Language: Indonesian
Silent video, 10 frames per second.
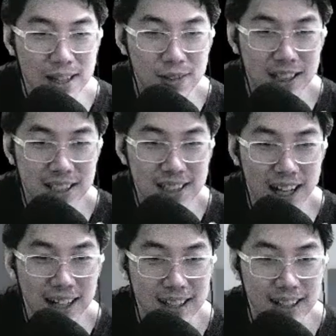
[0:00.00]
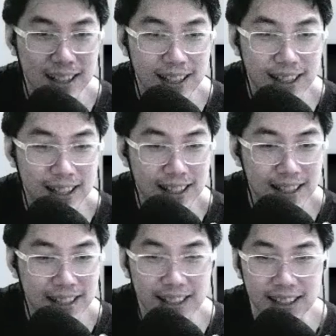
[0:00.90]
batu ginjal
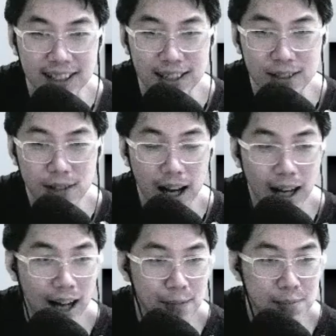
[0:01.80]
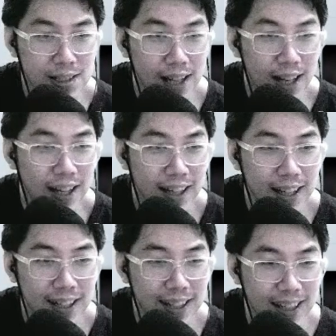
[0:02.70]
udah habis
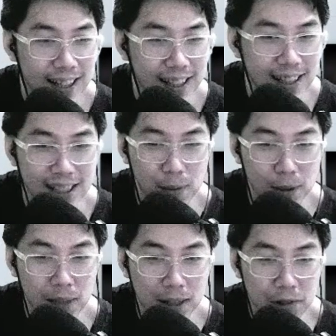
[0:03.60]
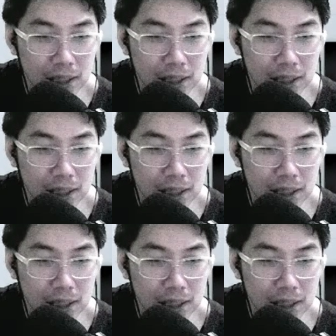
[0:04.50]
dapat batu